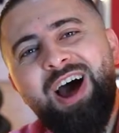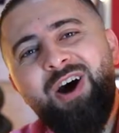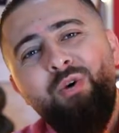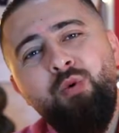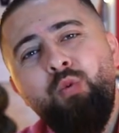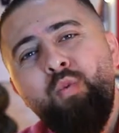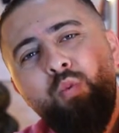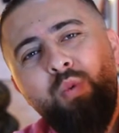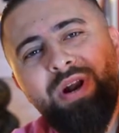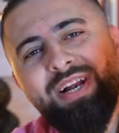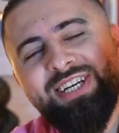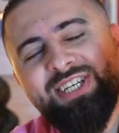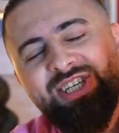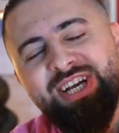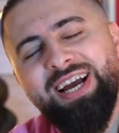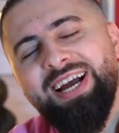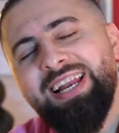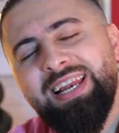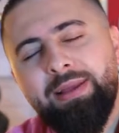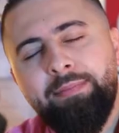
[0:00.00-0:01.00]
أول
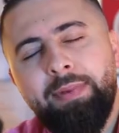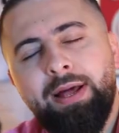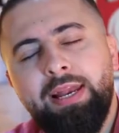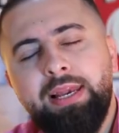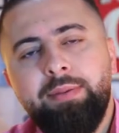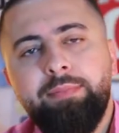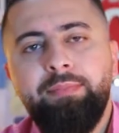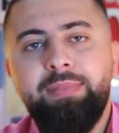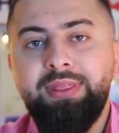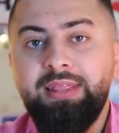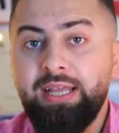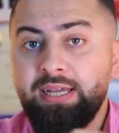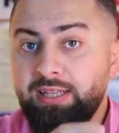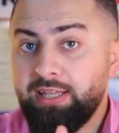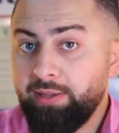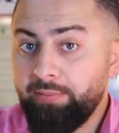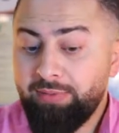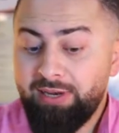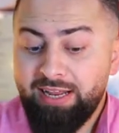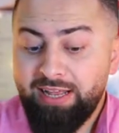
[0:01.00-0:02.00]
شغلة معلم بدك
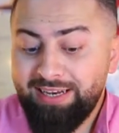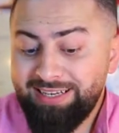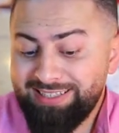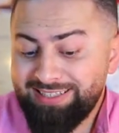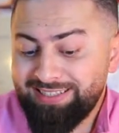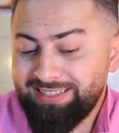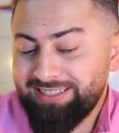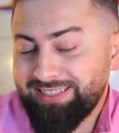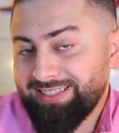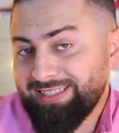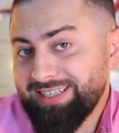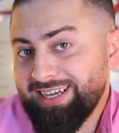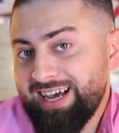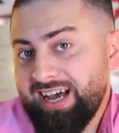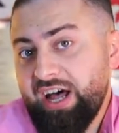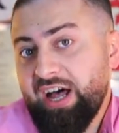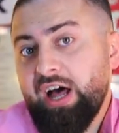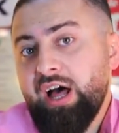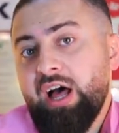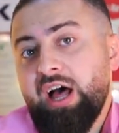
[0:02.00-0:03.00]
تعملها لسه
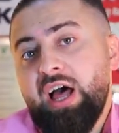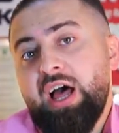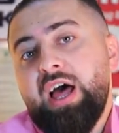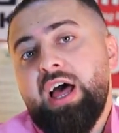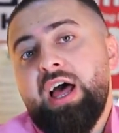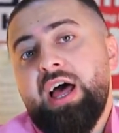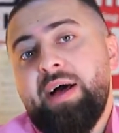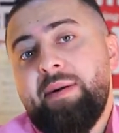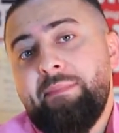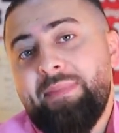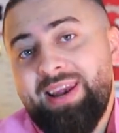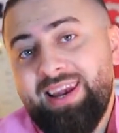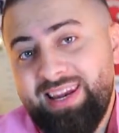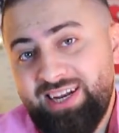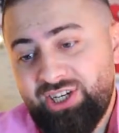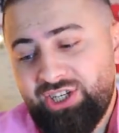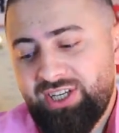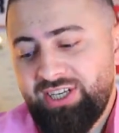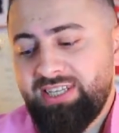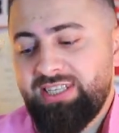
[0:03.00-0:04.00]
ها
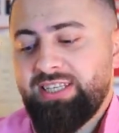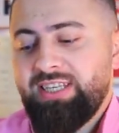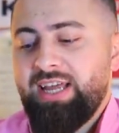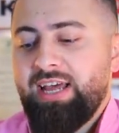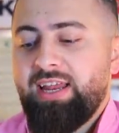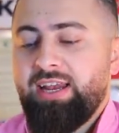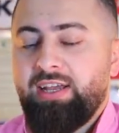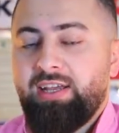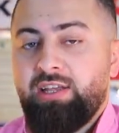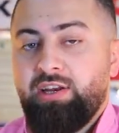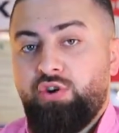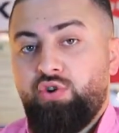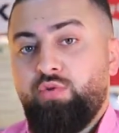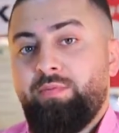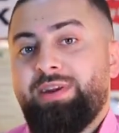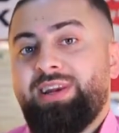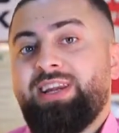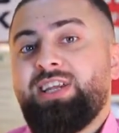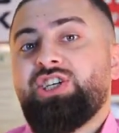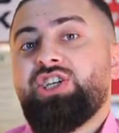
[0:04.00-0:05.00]
بلشت تحس حالك
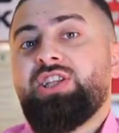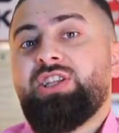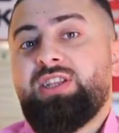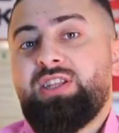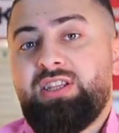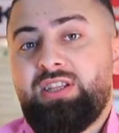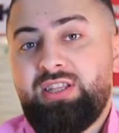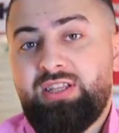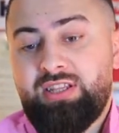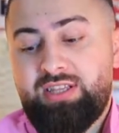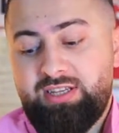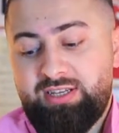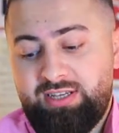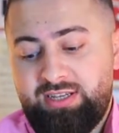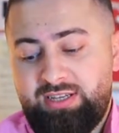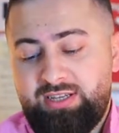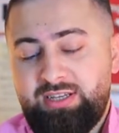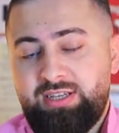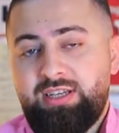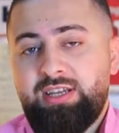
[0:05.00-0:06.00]
انه بلشت
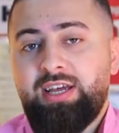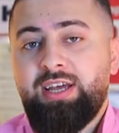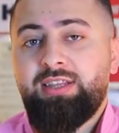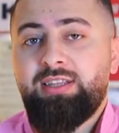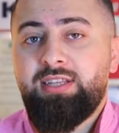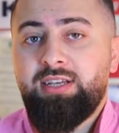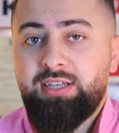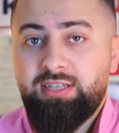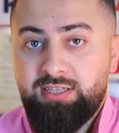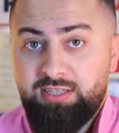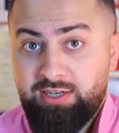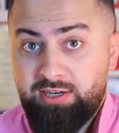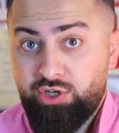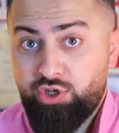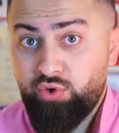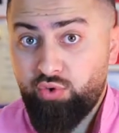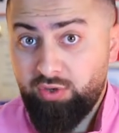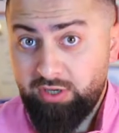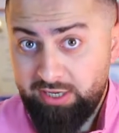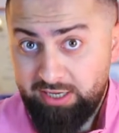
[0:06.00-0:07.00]
حتخسر
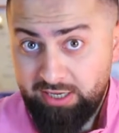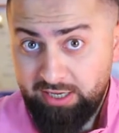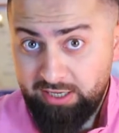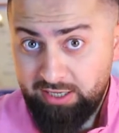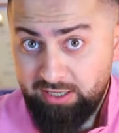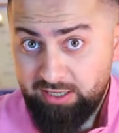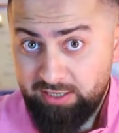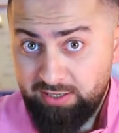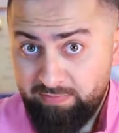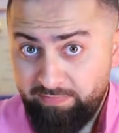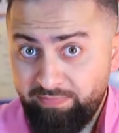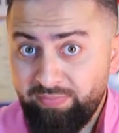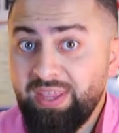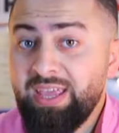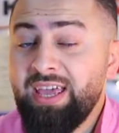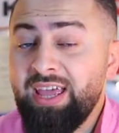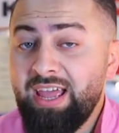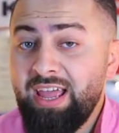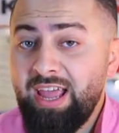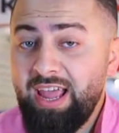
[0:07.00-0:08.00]
شغلك
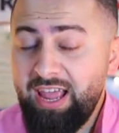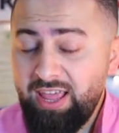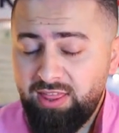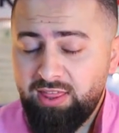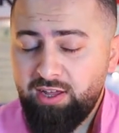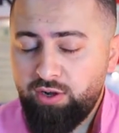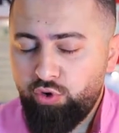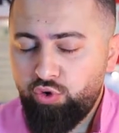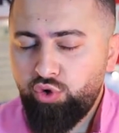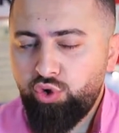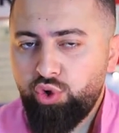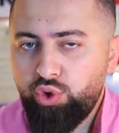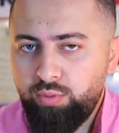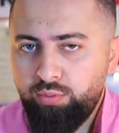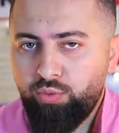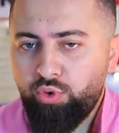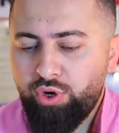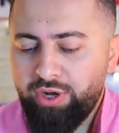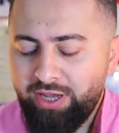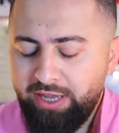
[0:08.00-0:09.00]
اذا
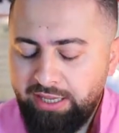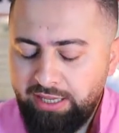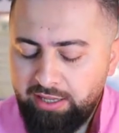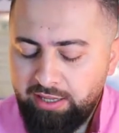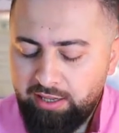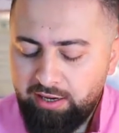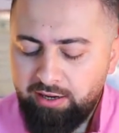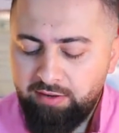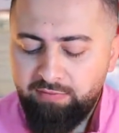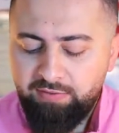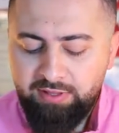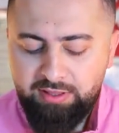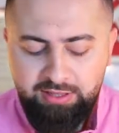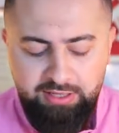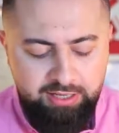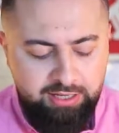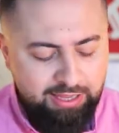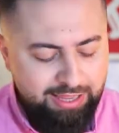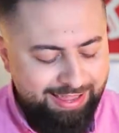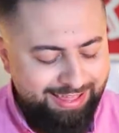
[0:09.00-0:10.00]
كنت مخير في
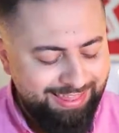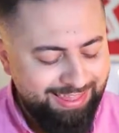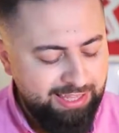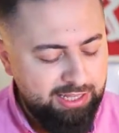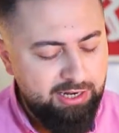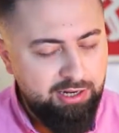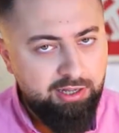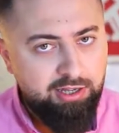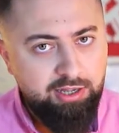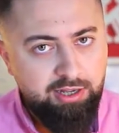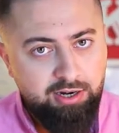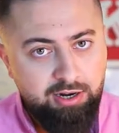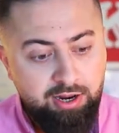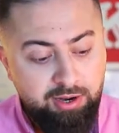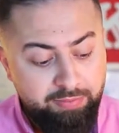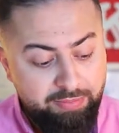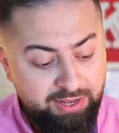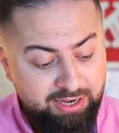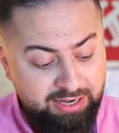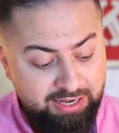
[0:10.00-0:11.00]
اتخاذ
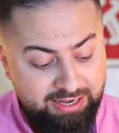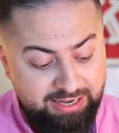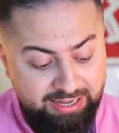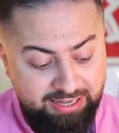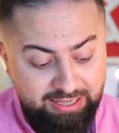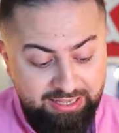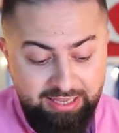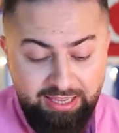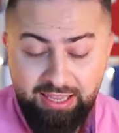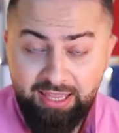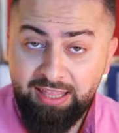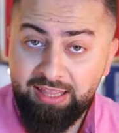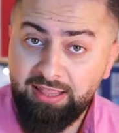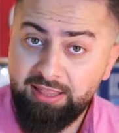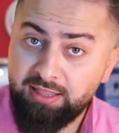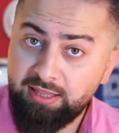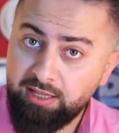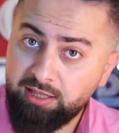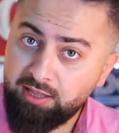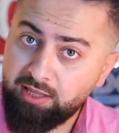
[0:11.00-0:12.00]
القرار بين انك
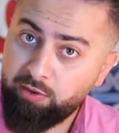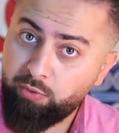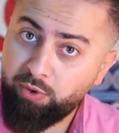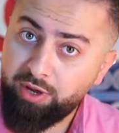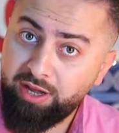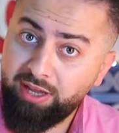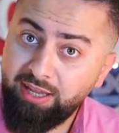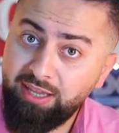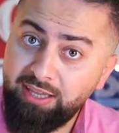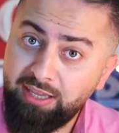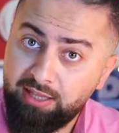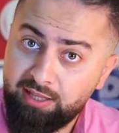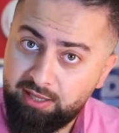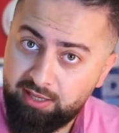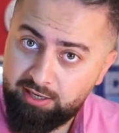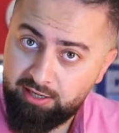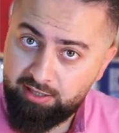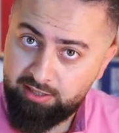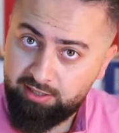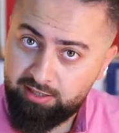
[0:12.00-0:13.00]
انت طواعية
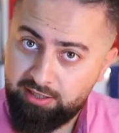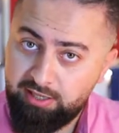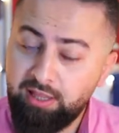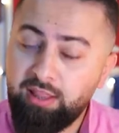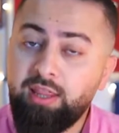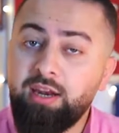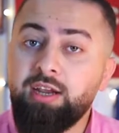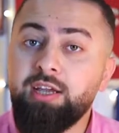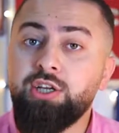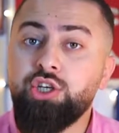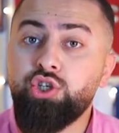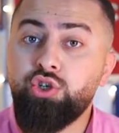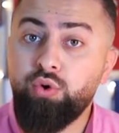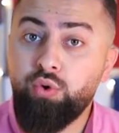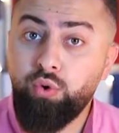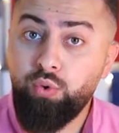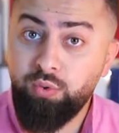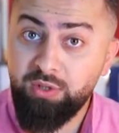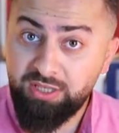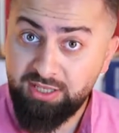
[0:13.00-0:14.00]
تترك
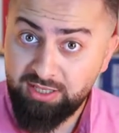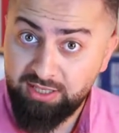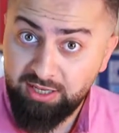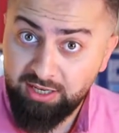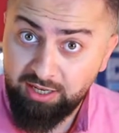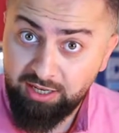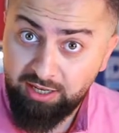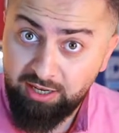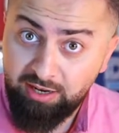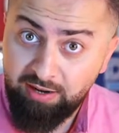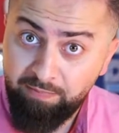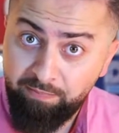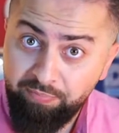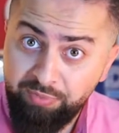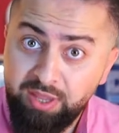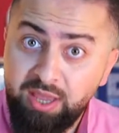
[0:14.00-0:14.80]
الشغل وتستقيل